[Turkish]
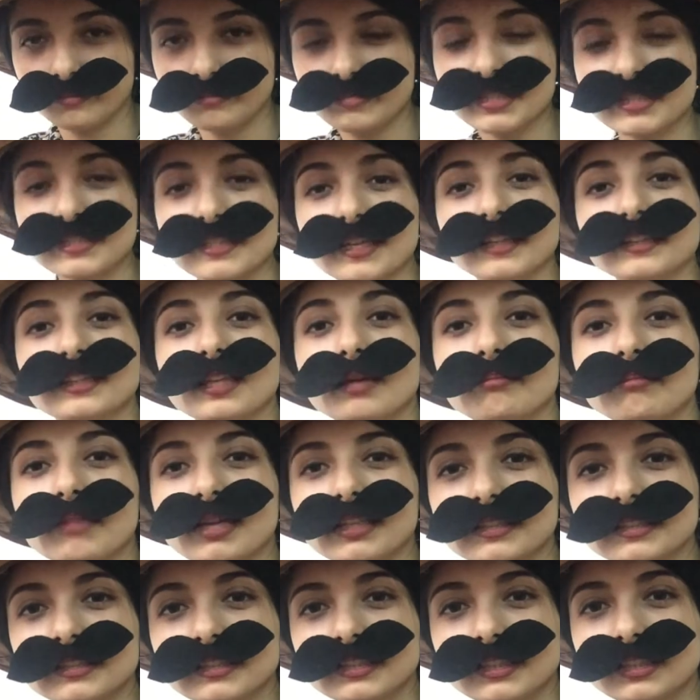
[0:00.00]
Biz zaten
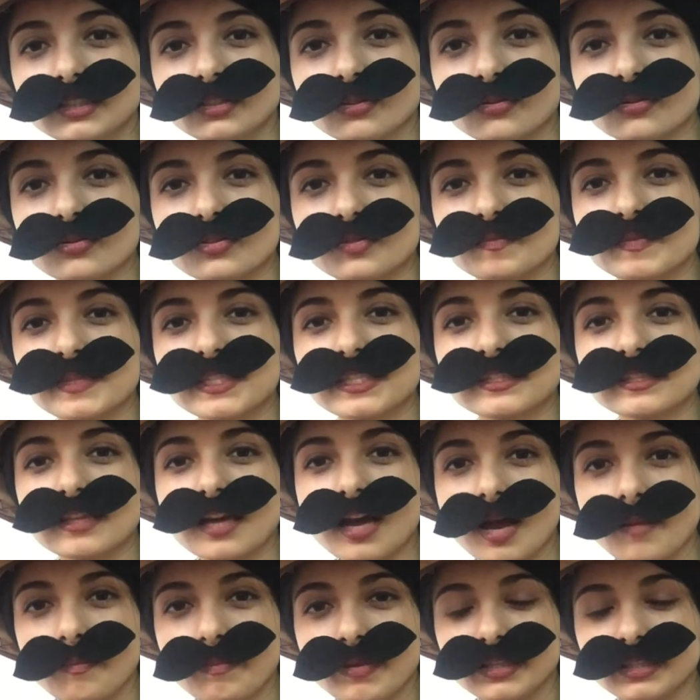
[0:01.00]
balık yiyoruz. Biz ne
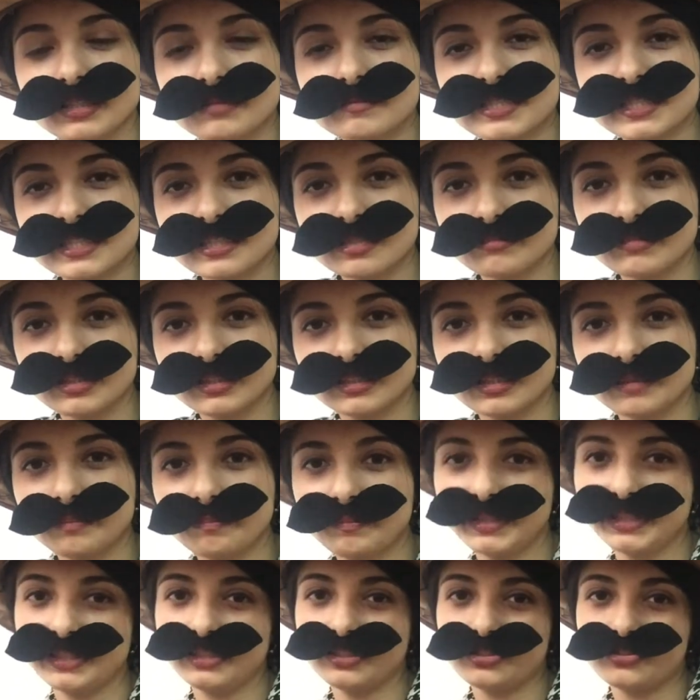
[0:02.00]
yapalım
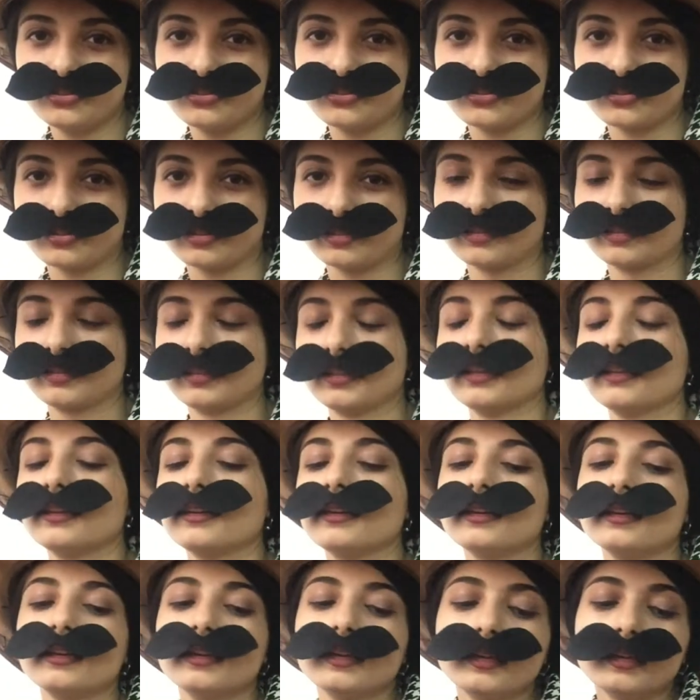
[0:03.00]
simidi, pirinci?
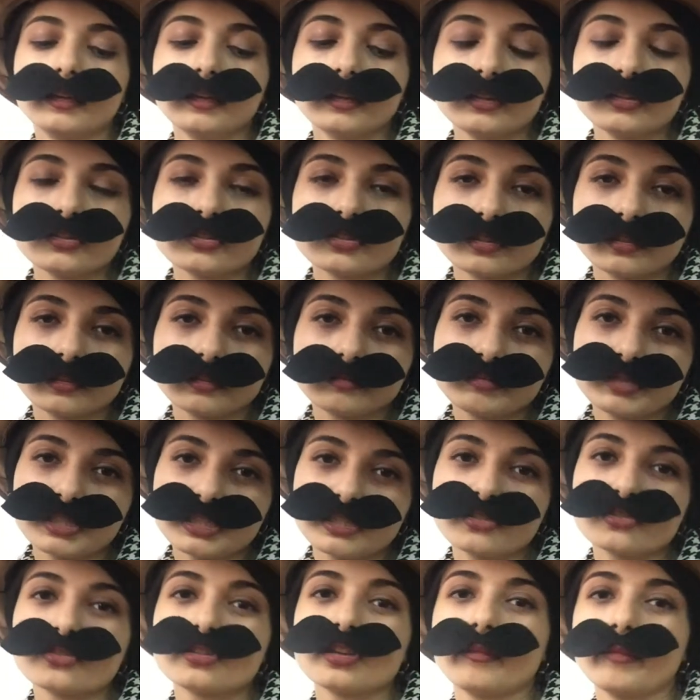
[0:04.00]
İşte
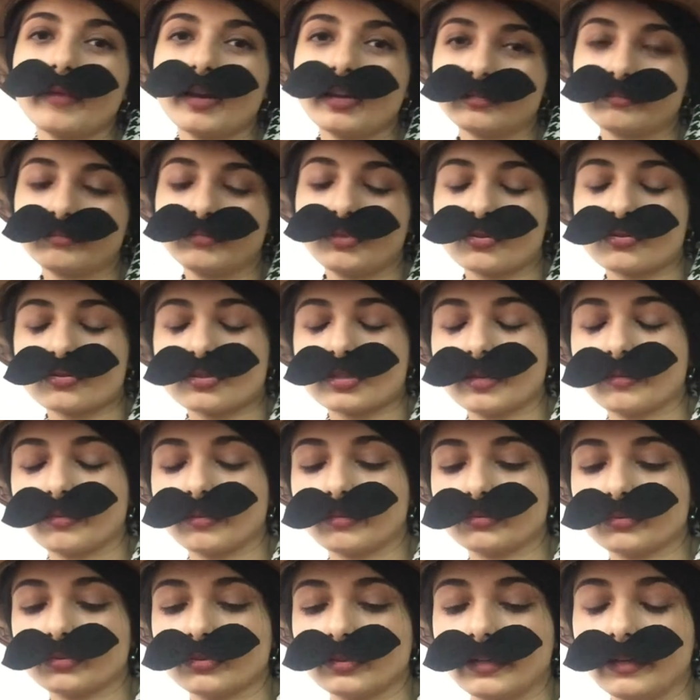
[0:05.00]
biz hiç tamam etmiyoruz
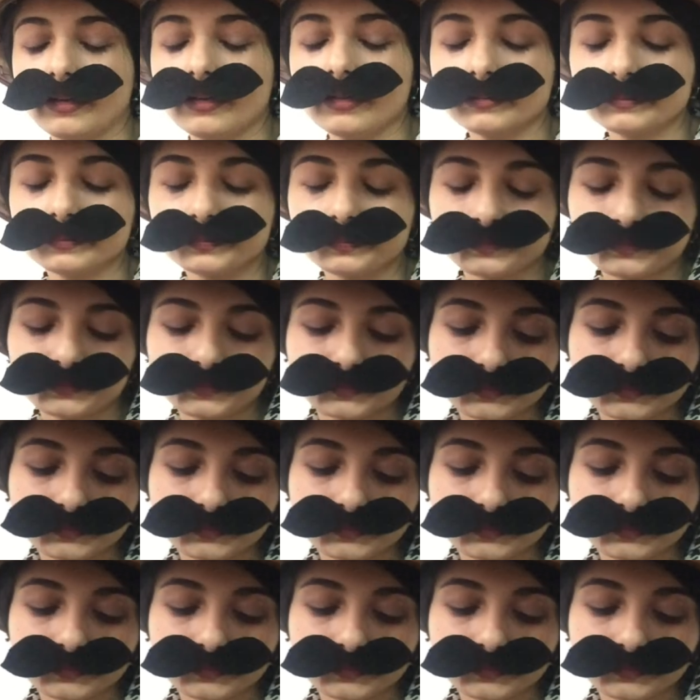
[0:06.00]
tabii bunlara.